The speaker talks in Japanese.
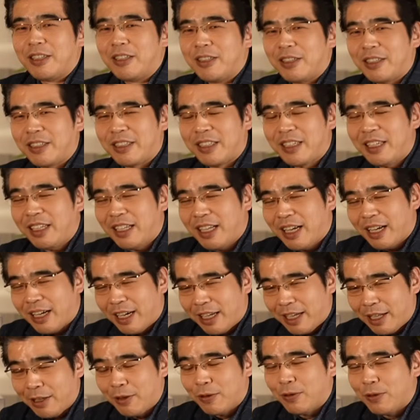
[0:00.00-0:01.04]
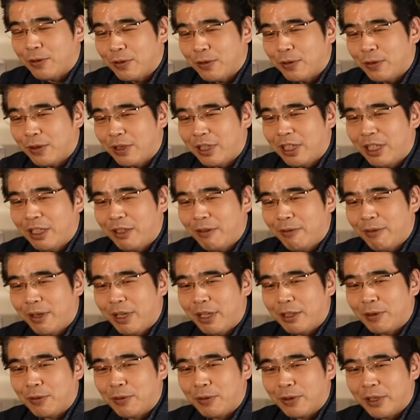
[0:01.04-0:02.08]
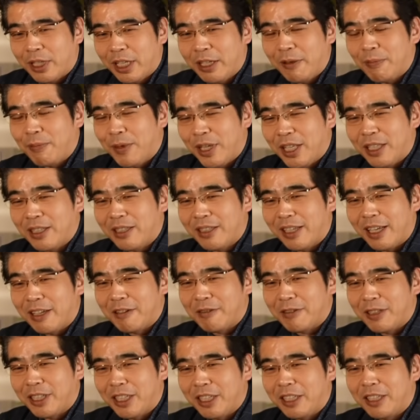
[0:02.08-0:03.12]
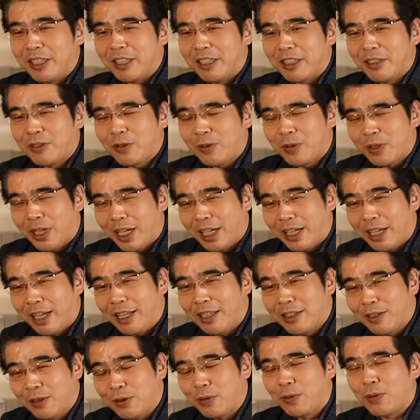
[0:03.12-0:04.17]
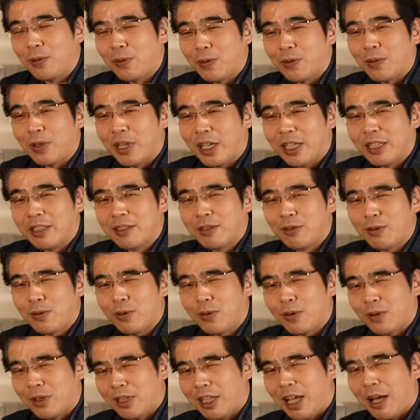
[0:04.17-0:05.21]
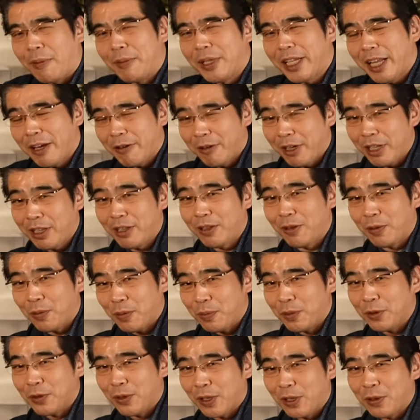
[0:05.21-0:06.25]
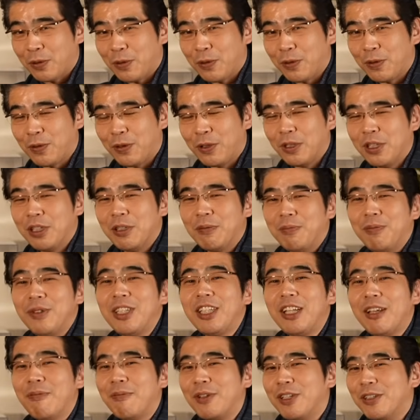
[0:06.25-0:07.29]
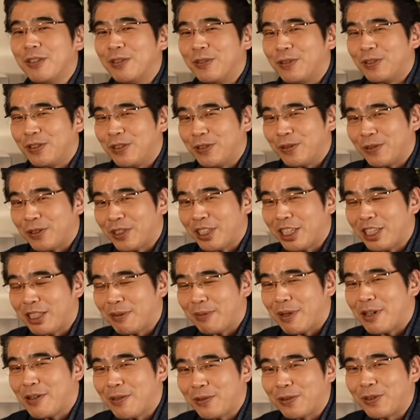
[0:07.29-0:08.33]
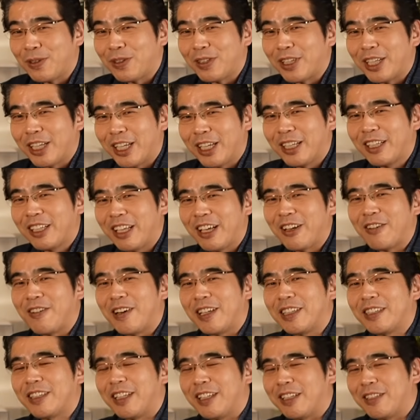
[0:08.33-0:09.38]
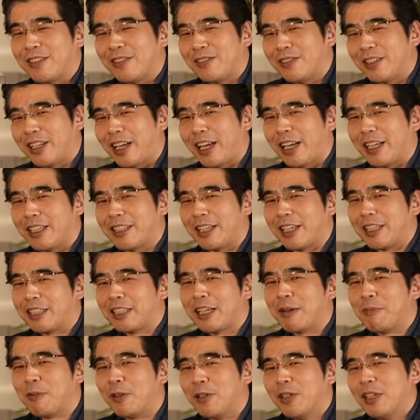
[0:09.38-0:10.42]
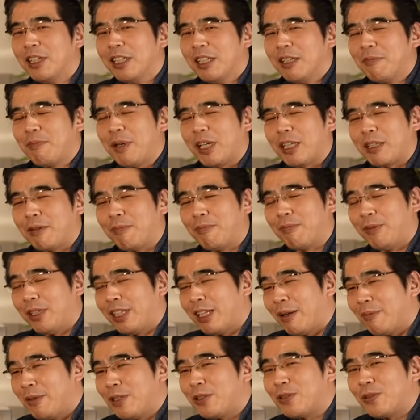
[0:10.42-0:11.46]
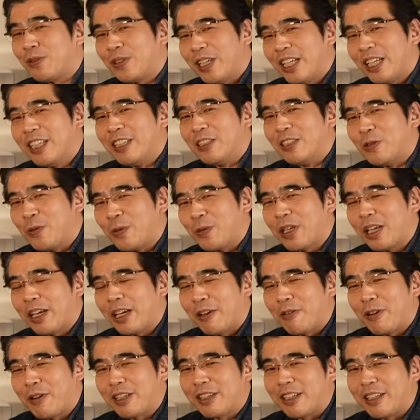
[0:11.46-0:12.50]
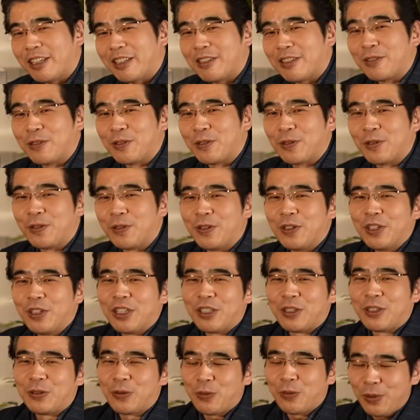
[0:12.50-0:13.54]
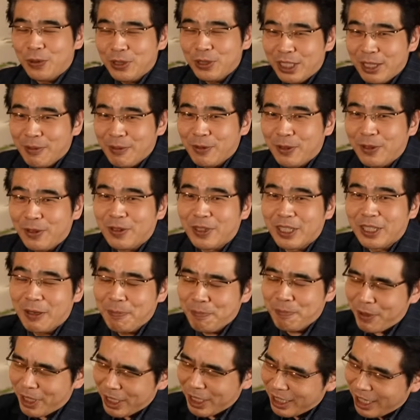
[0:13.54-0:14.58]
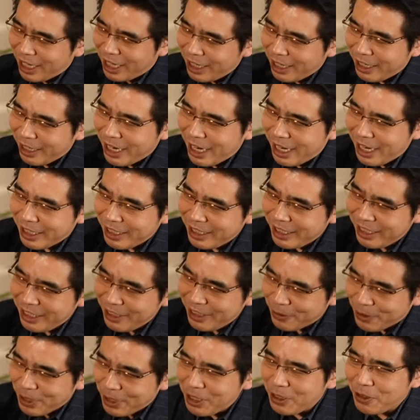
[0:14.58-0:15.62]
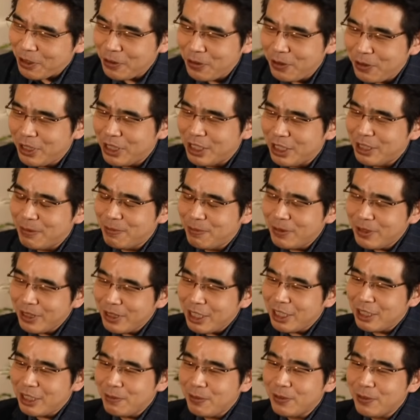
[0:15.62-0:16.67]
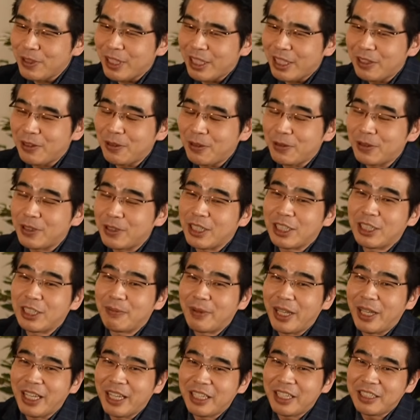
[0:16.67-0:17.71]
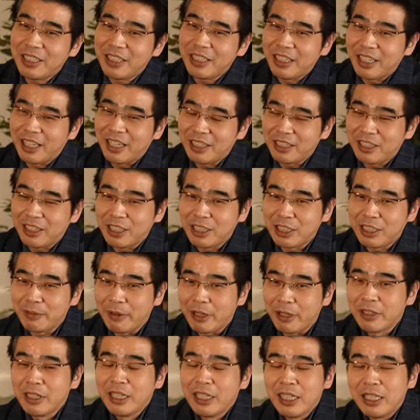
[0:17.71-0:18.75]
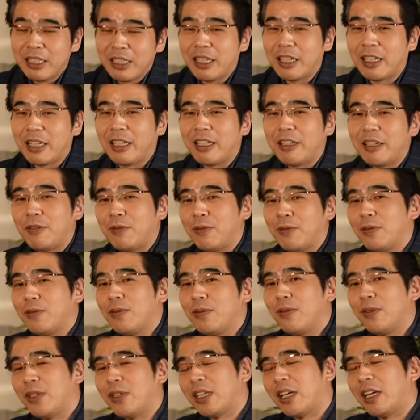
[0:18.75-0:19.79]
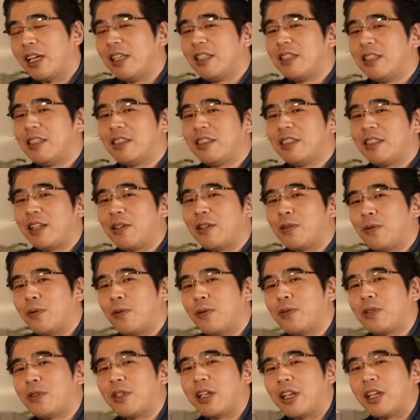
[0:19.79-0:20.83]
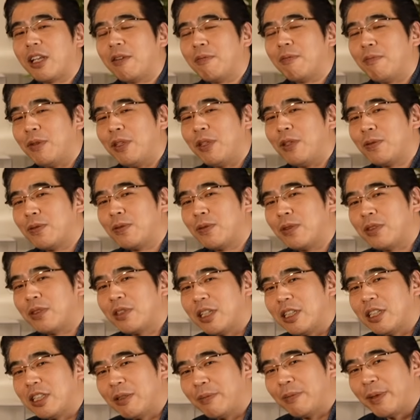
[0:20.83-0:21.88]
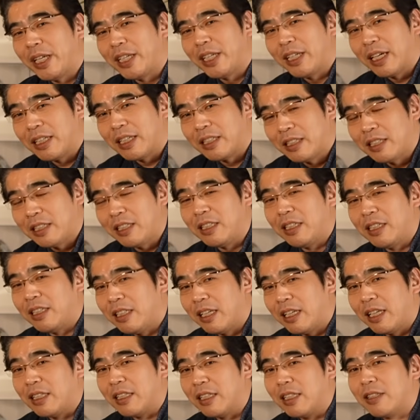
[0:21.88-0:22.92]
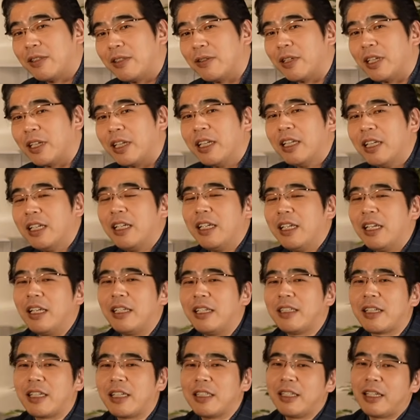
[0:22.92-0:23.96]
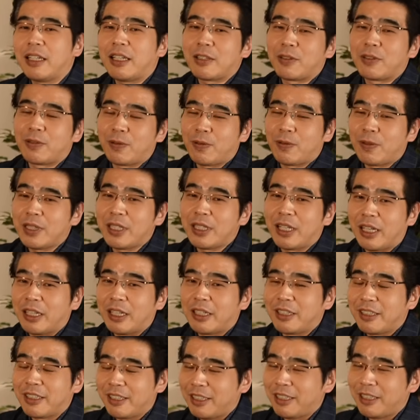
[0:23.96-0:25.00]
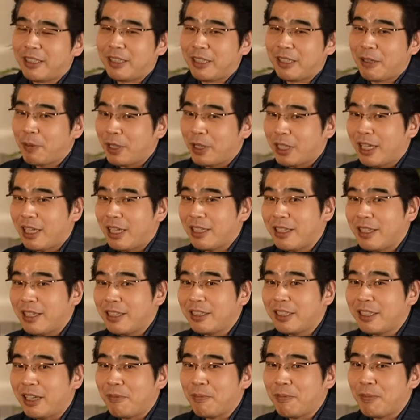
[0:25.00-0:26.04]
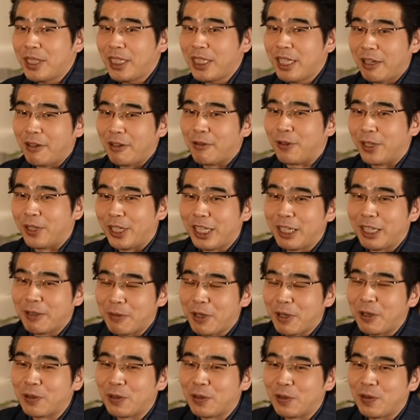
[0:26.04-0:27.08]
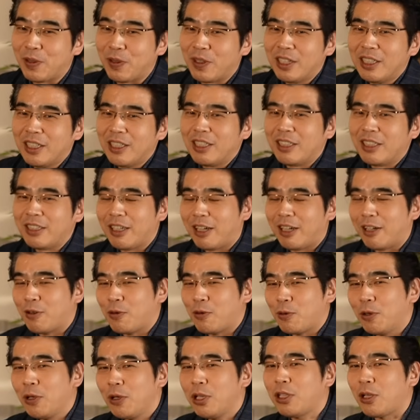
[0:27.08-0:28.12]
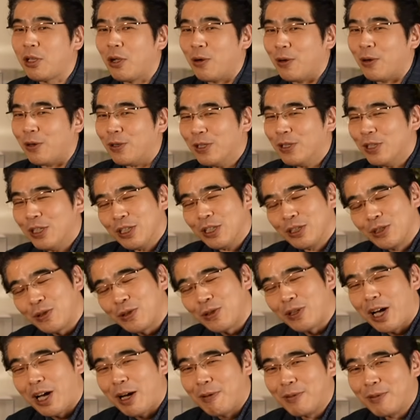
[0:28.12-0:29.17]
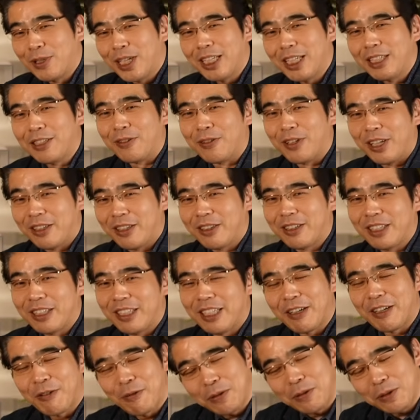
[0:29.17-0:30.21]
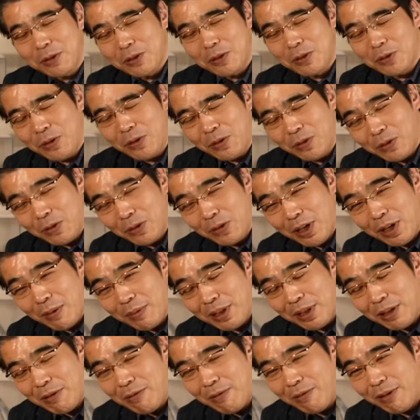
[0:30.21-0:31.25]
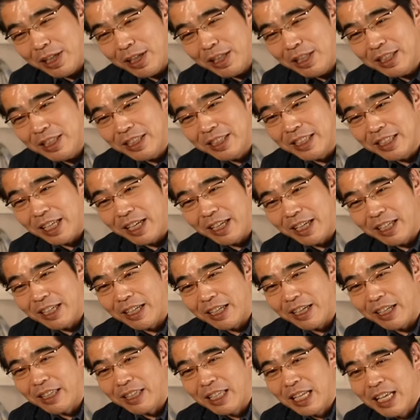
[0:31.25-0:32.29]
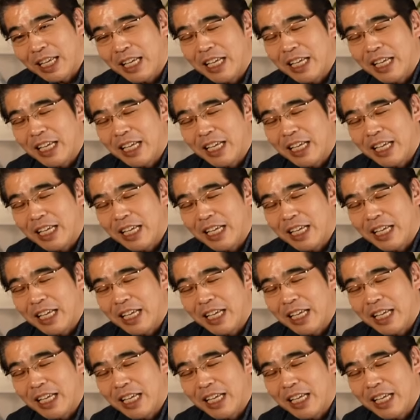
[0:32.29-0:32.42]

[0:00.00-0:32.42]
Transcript: 好きだからというキーワードをね免罪符にちょっとあかんところとかちょっとダメだよねと思うようなところを見て見ぬふりをしてしまうことってね結構あったりするじゃないですかしかもまあ見た目上ね条件が良かったりするとどうしてもやっぱり彼がいいよねっていうふうに自分で自分を説得してしまいがちになってしまうだから本当に肝心なところってね見落としてしまいがちなんですよね、えしかしながらそこはさやっぱり第三者目線を入れてもらうといやこの人ちょっと危ないよねいや、この人ちょっとやめた方がいいんじゃないかな。